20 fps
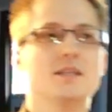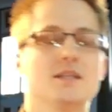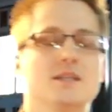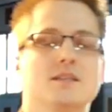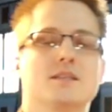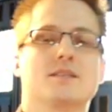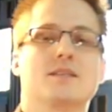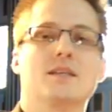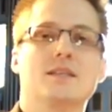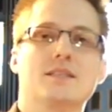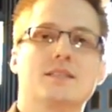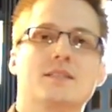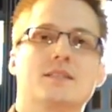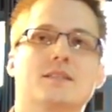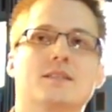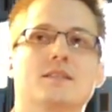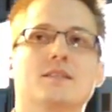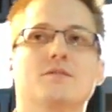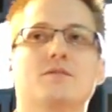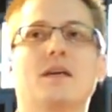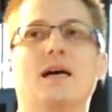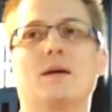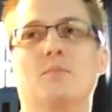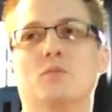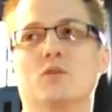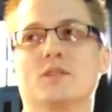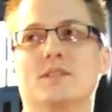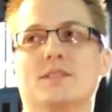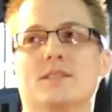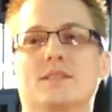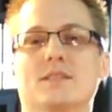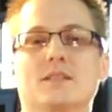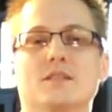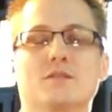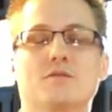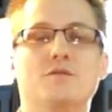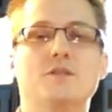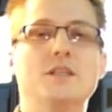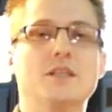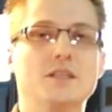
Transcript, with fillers: Das heißt, äh, wir haben uns äh, vier